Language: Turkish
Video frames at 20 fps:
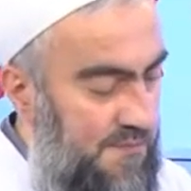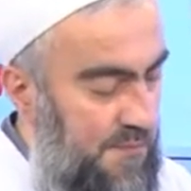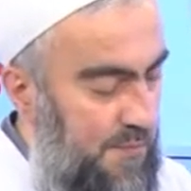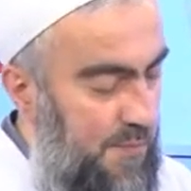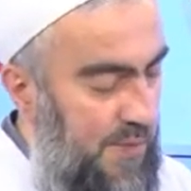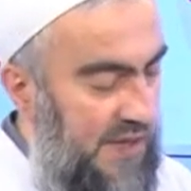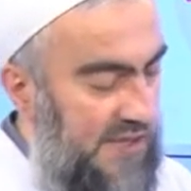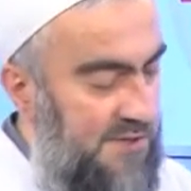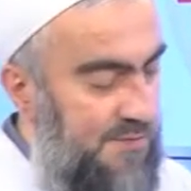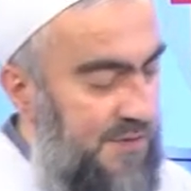
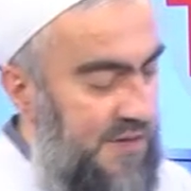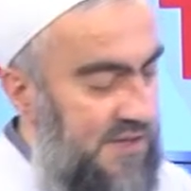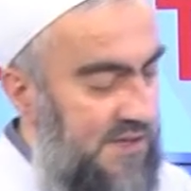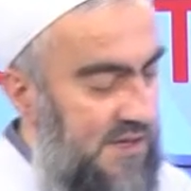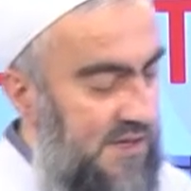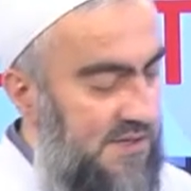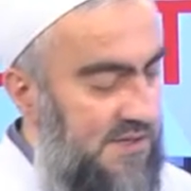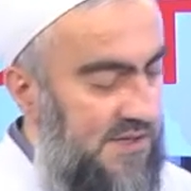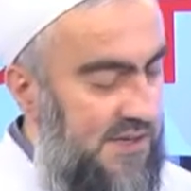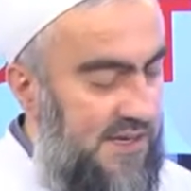
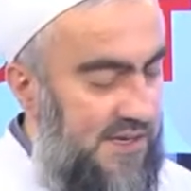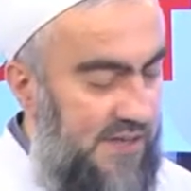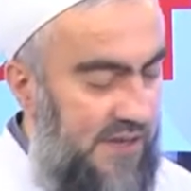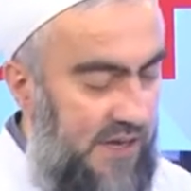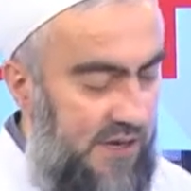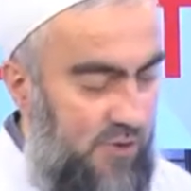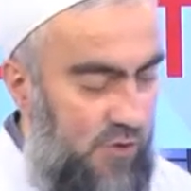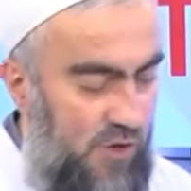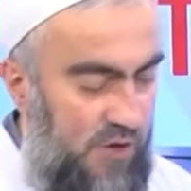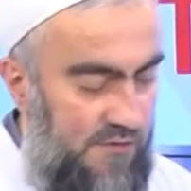Batman'dan Sayit
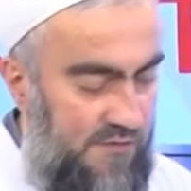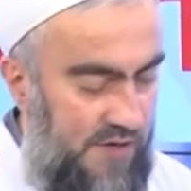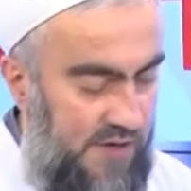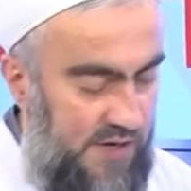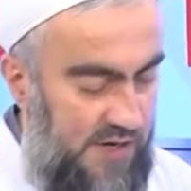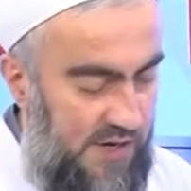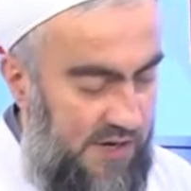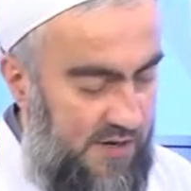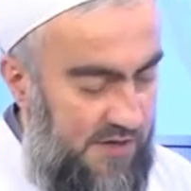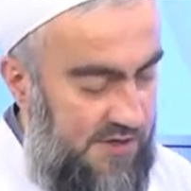Erdoğan var
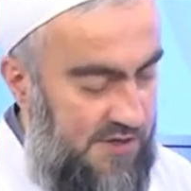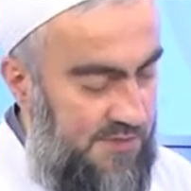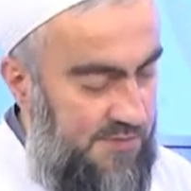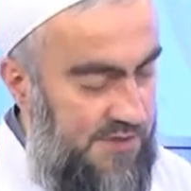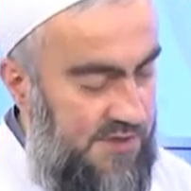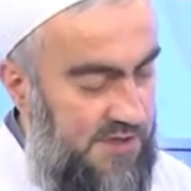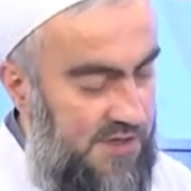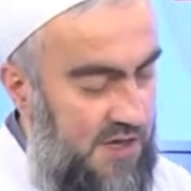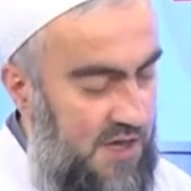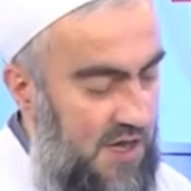kardeşimiz.
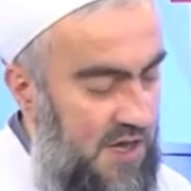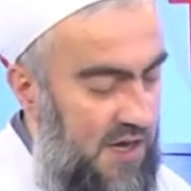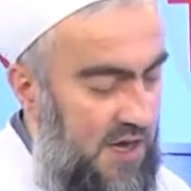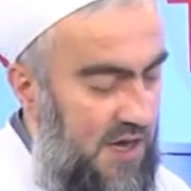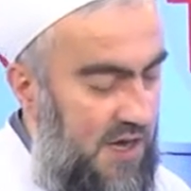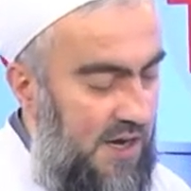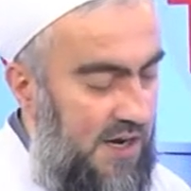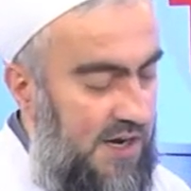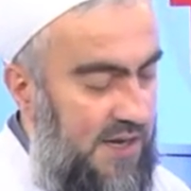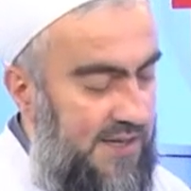
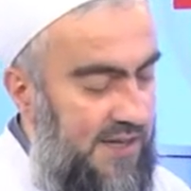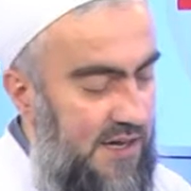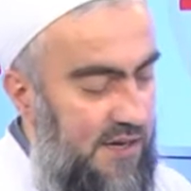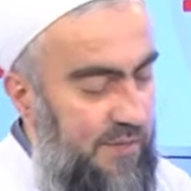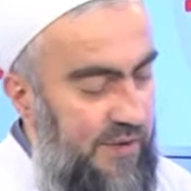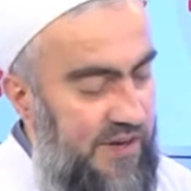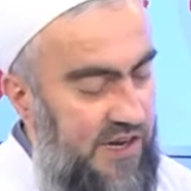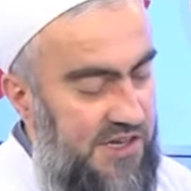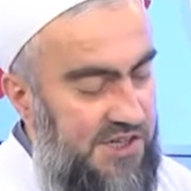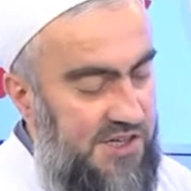Kader
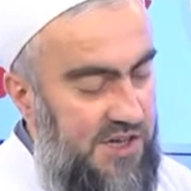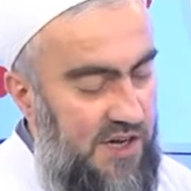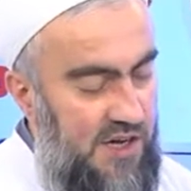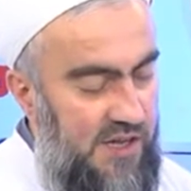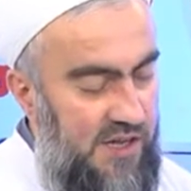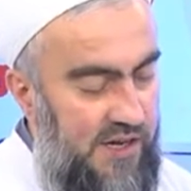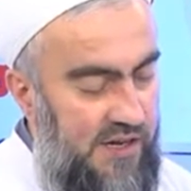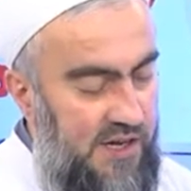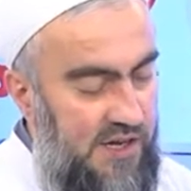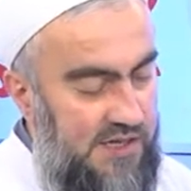Beran
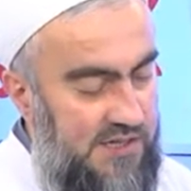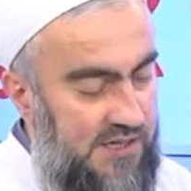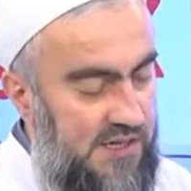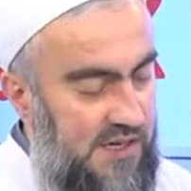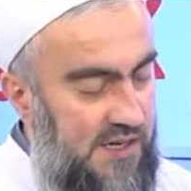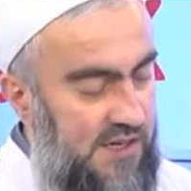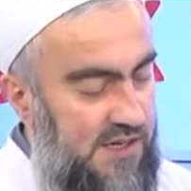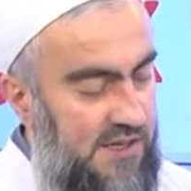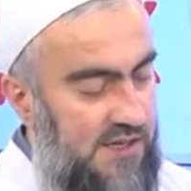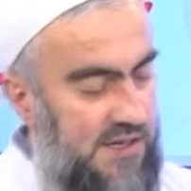Çağlayan
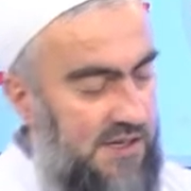Aksaray.